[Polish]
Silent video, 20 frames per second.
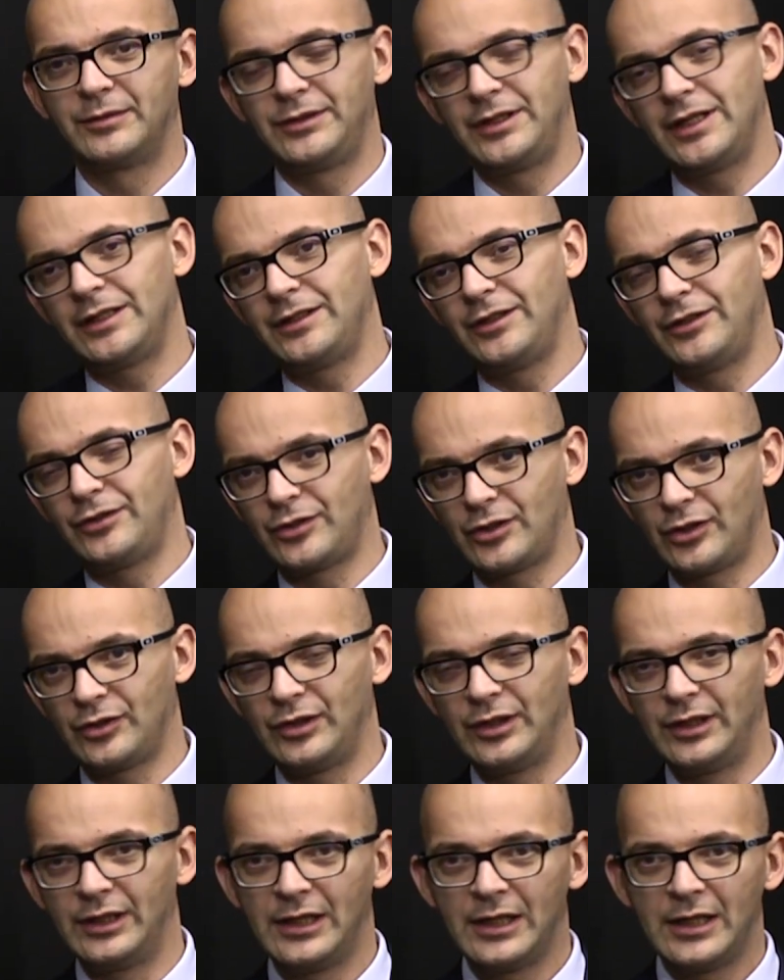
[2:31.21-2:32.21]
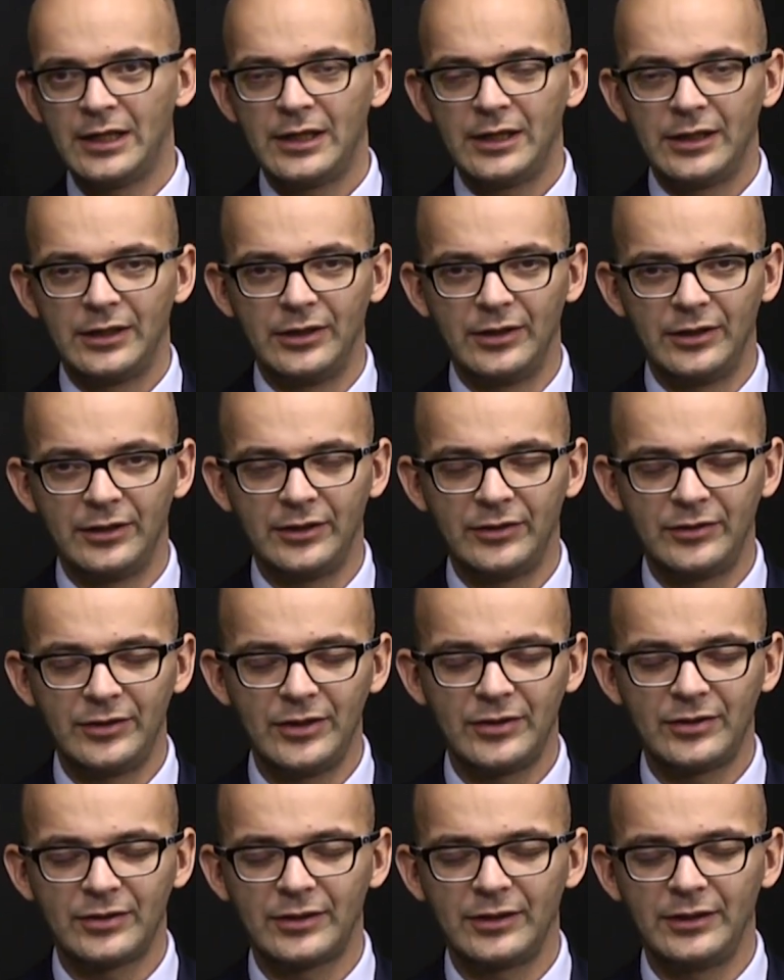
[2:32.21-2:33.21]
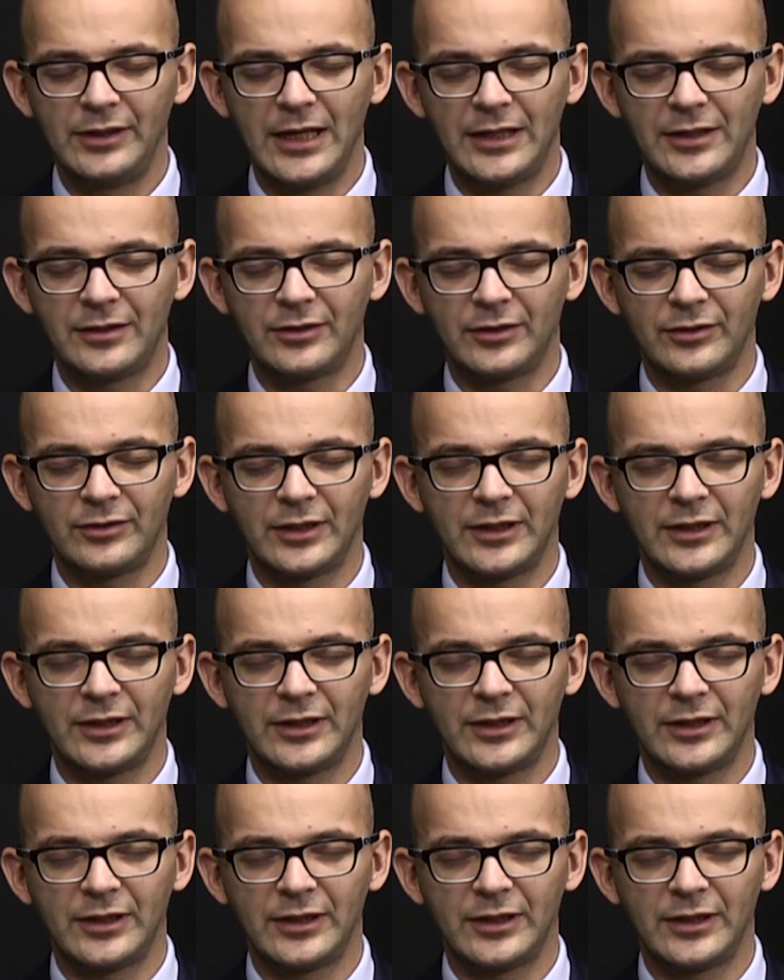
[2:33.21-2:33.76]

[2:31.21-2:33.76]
Z jednej strony y, zysk netto